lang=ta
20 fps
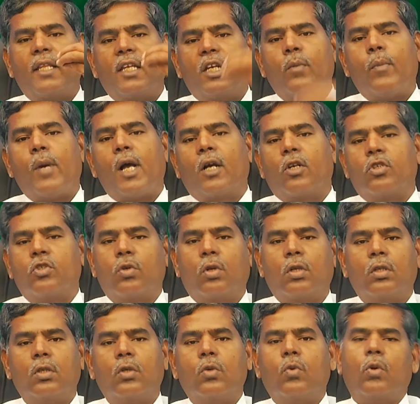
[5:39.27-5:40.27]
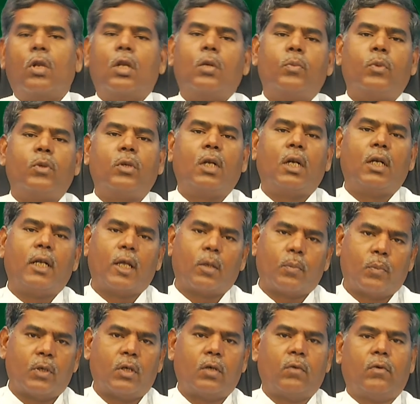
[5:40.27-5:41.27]
அதிகமாக சுரந்து குடல் புண்கள்
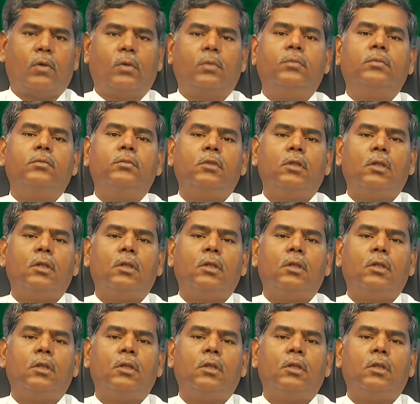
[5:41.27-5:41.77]
ஏற்பட்டுவிடும்